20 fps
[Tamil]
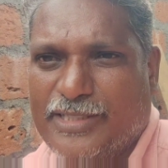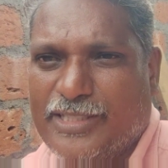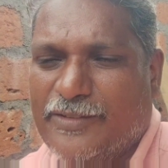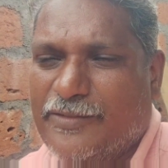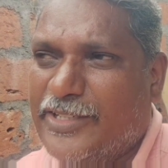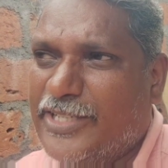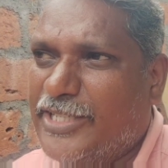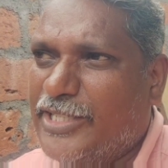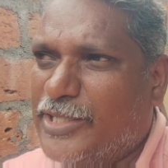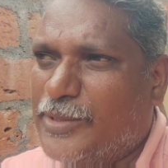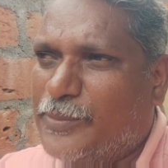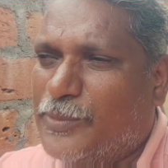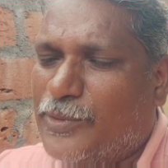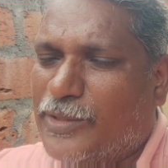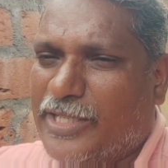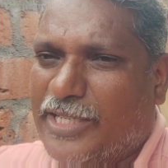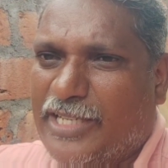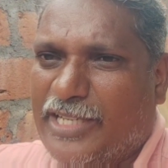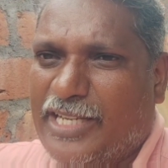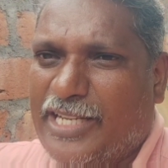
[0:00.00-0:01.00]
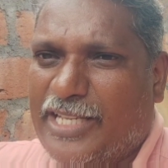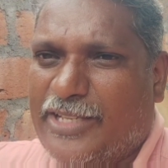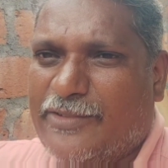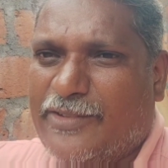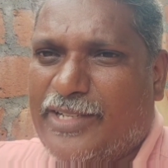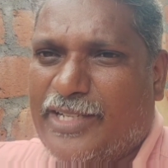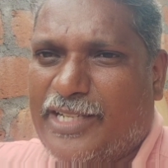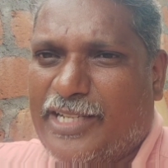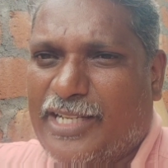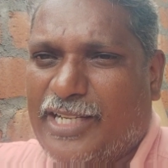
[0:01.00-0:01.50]
இந்த வீடியோ போடுற இன்னைக்கு
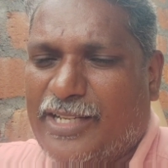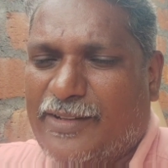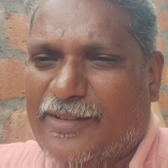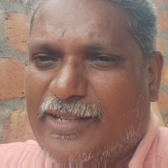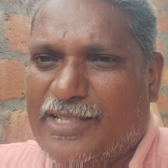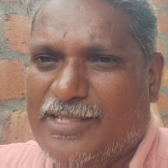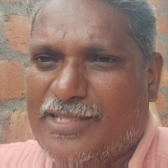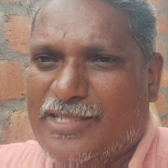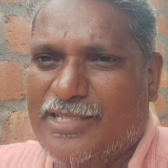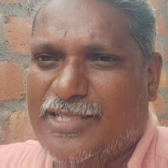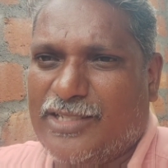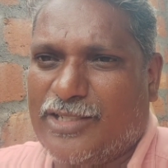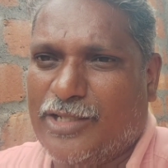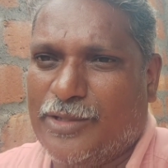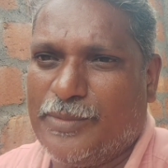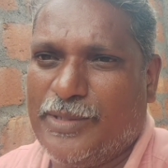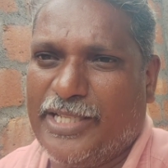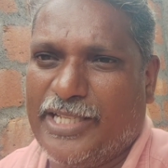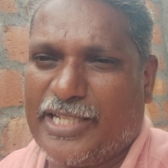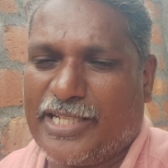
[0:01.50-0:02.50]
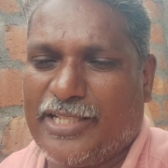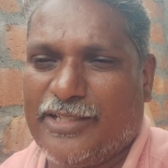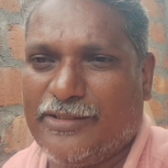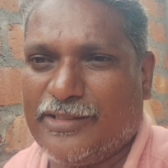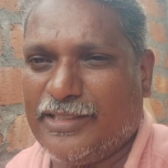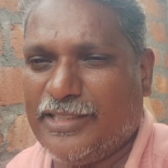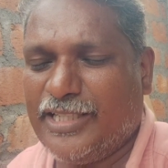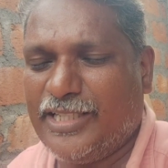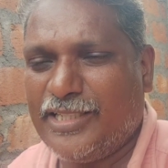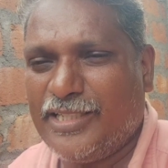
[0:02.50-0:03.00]
வரைக்கும் என்ன வேலை செஞ்சுருக்கோம் அப்படிங்கிறத
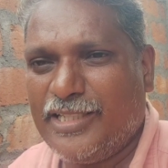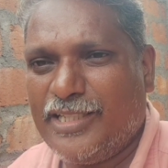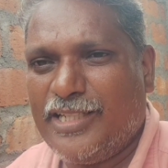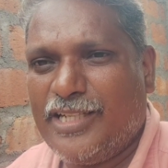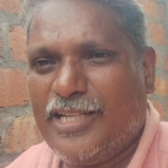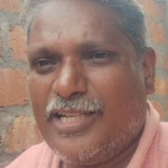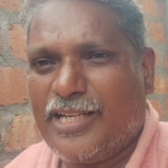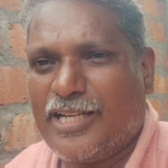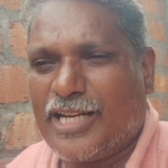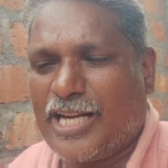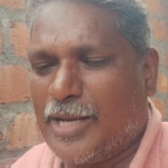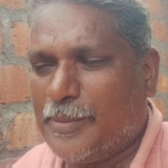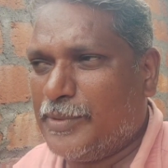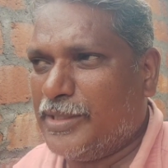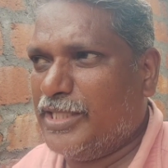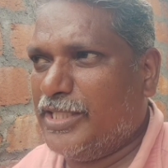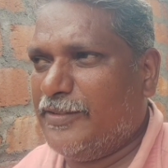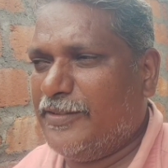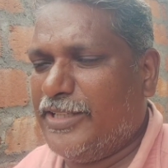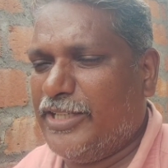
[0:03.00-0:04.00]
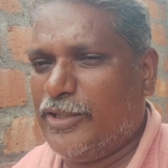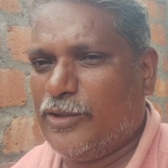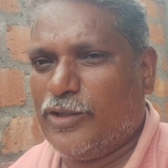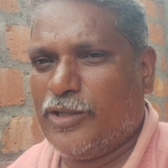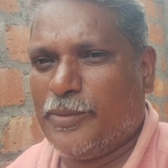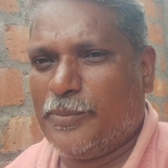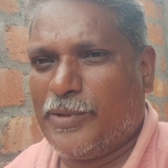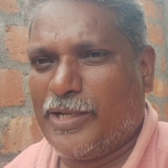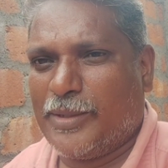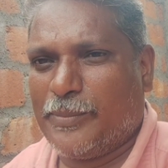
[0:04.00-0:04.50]
வந்து நாம் இந்த
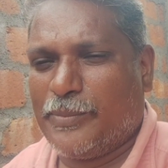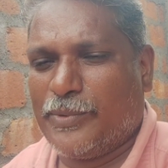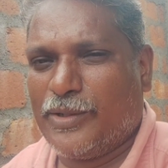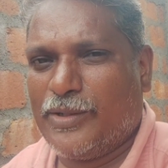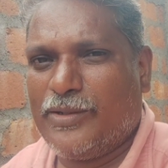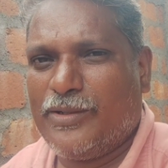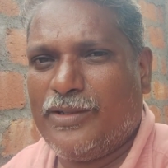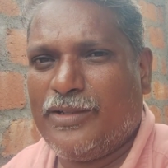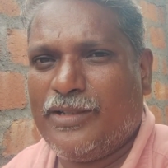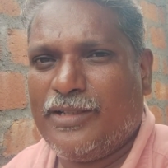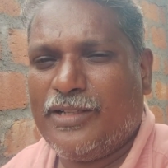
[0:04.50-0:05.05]
வீடியோவில் பார்ப்போம்